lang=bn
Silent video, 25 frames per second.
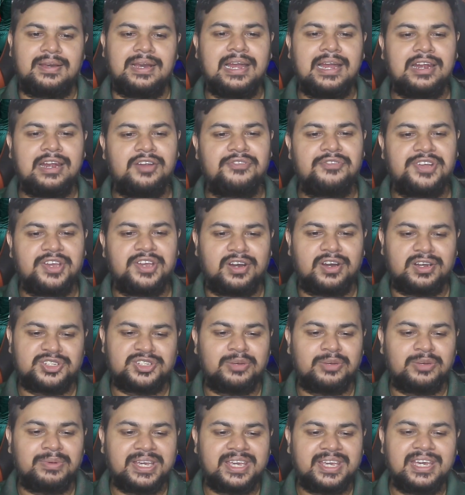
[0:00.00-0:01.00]
হ্যালো রিয়ন
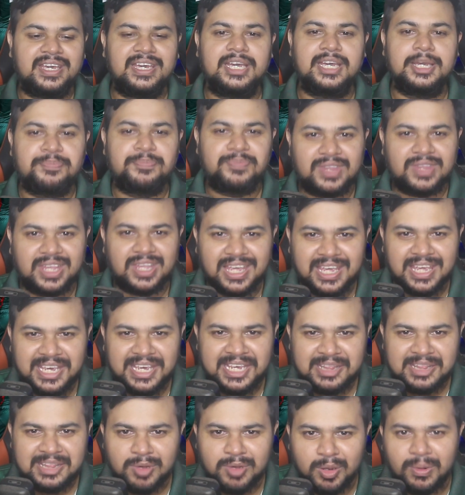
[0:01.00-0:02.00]
সবাইকে
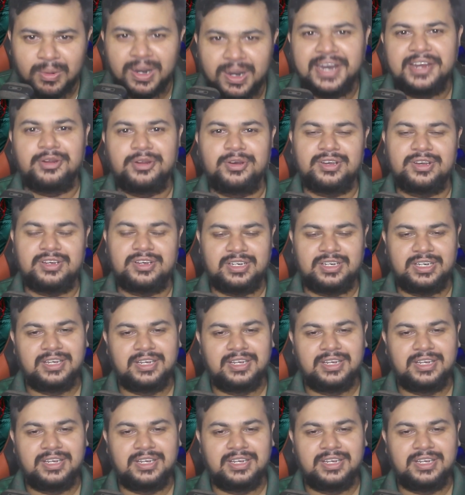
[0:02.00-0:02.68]
ঈদ মোবারক